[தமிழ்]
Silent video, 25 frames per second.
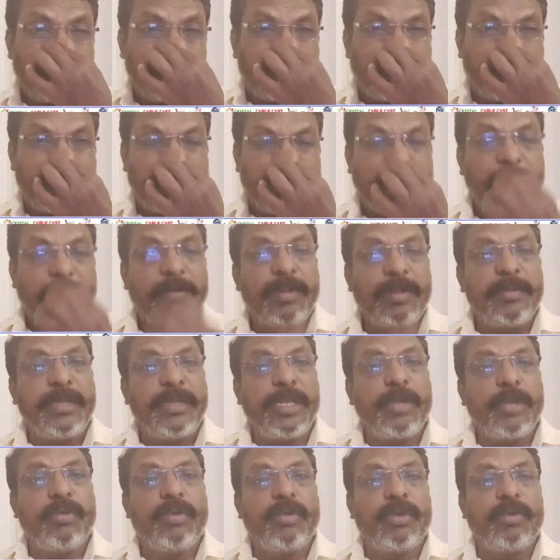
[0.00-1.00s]
எவ்வளவு பெரிய
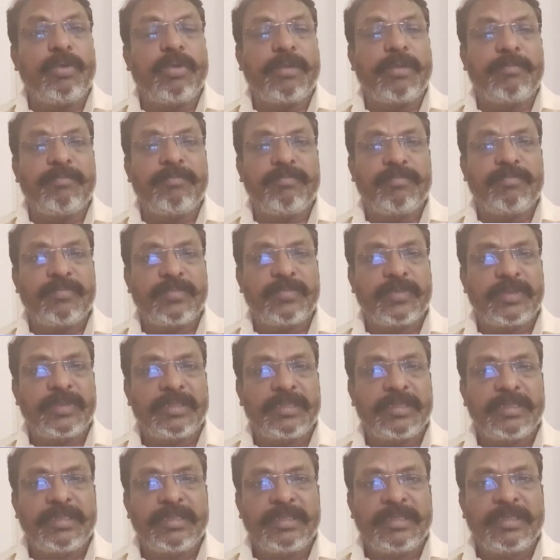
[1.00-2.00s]
கொடூரம்
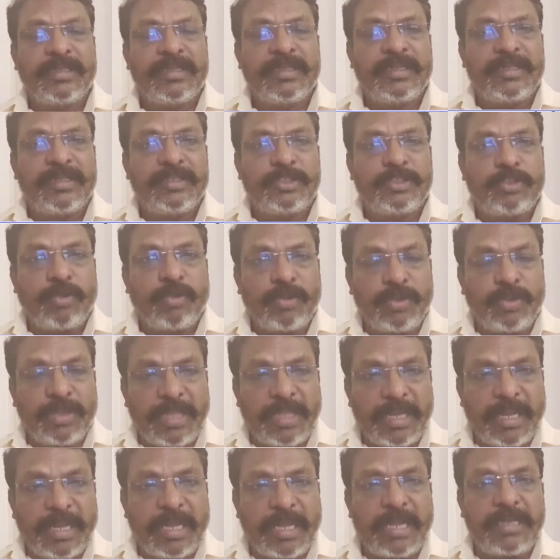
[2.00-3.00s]
சொந்த
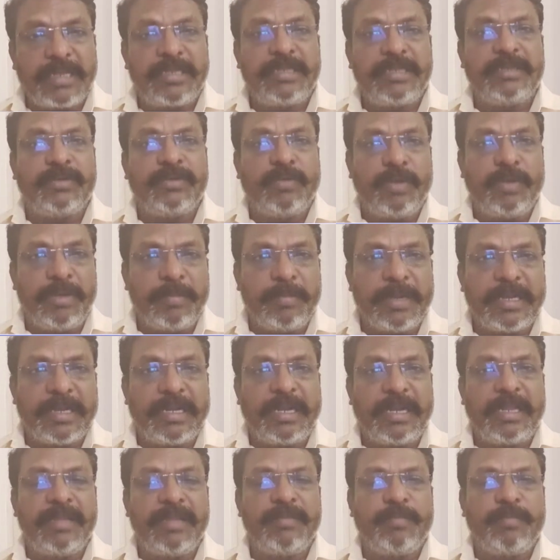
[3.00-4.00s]
நாட்டு
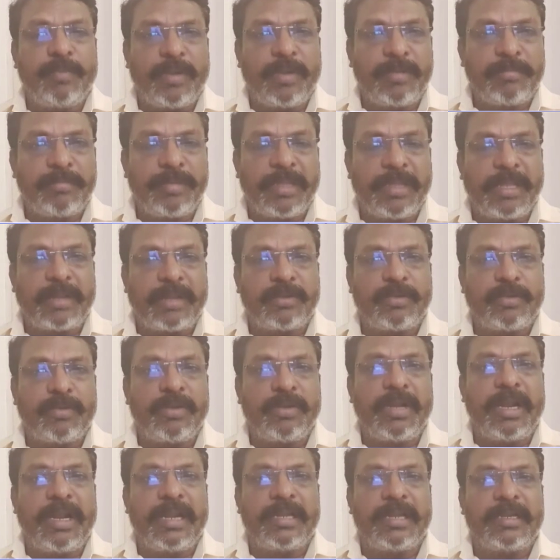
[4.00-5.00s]
குடிமக்களை புலம்பெயர்
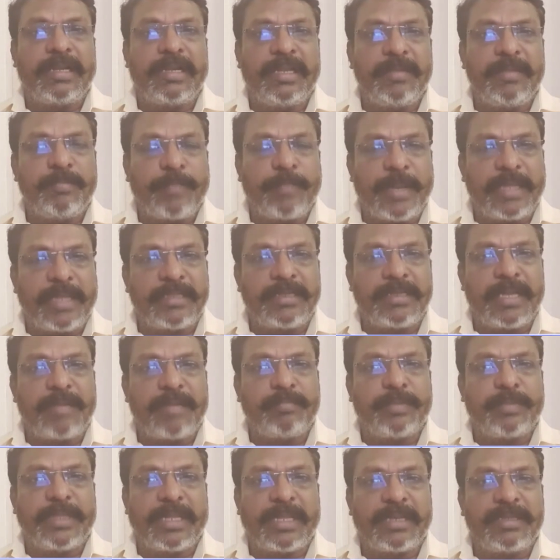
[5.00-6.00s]
தொழிலாளர்களை
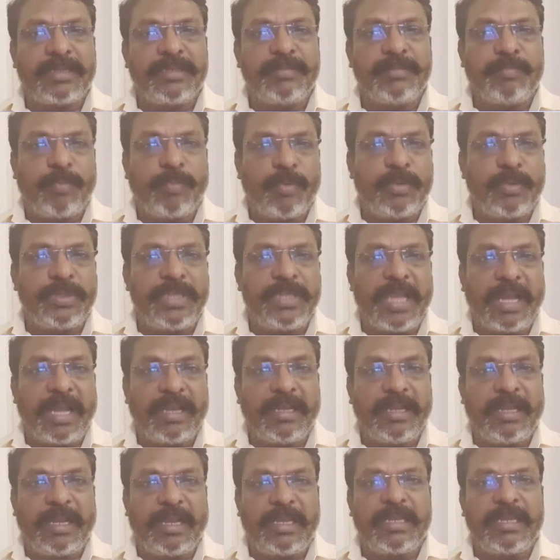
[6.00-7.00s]
பாதுகாப்பதற்கு போதிய
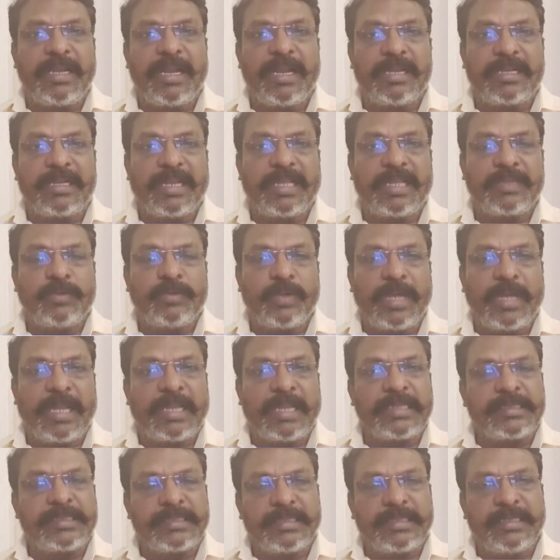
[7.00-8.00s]
அக்கறை காட்டாத ஒரு
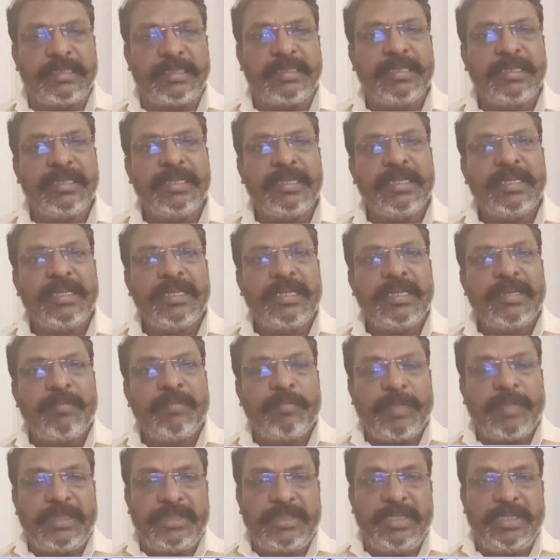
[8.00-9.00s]
அரசு
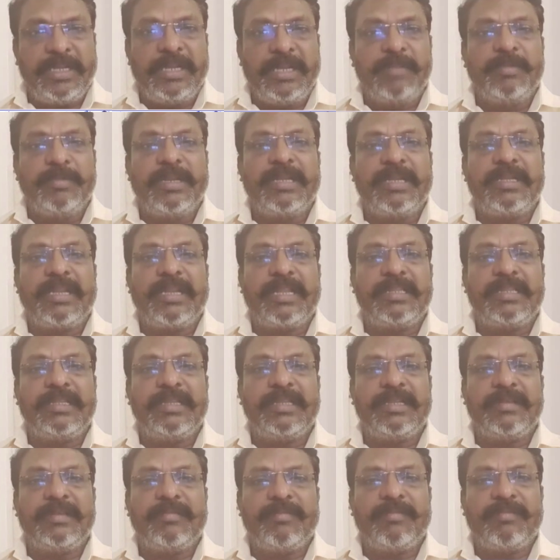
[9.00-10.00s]
மத்தியிலும் இருக்கிறது
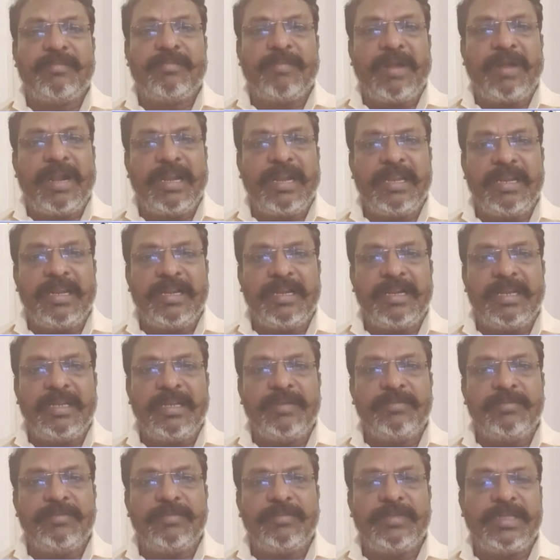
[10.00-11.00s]

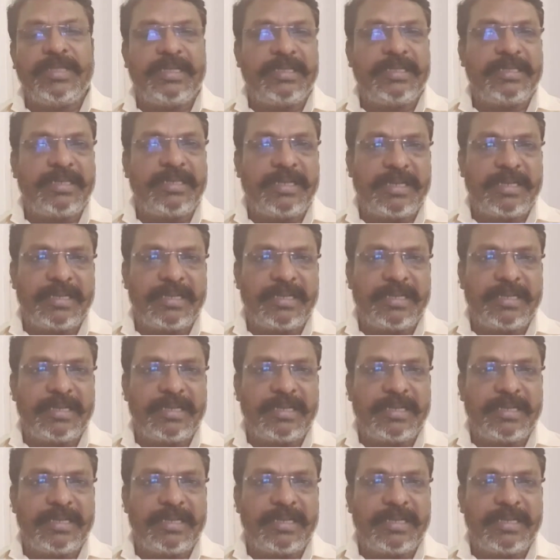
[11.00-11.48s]
மாநிலங்களிலும் இருக்கின்றன